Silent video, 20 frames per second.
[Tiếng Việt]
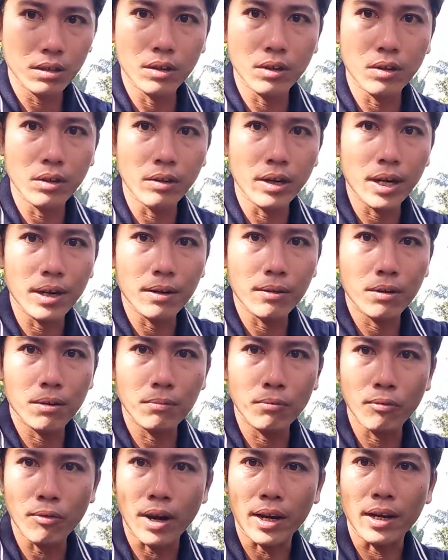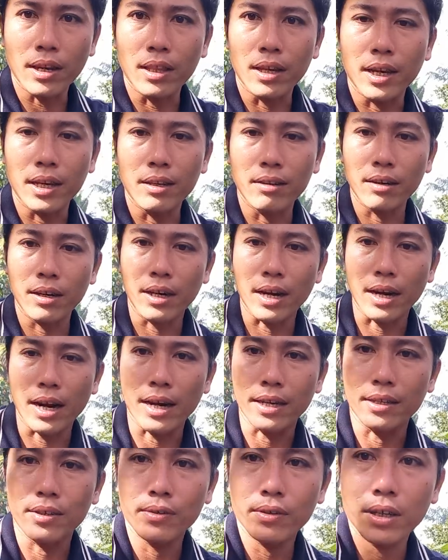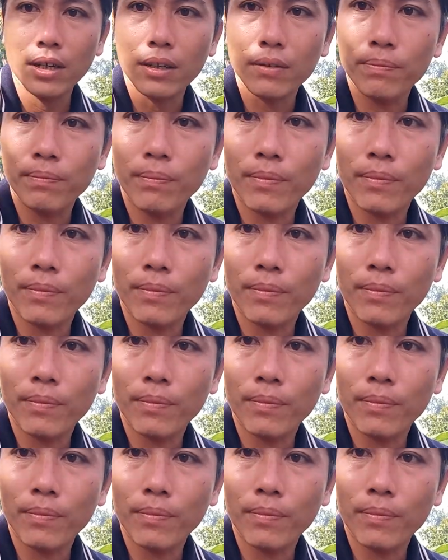cho đây ờ, ông phẳng cái thảy cho nên để đầy xuống ha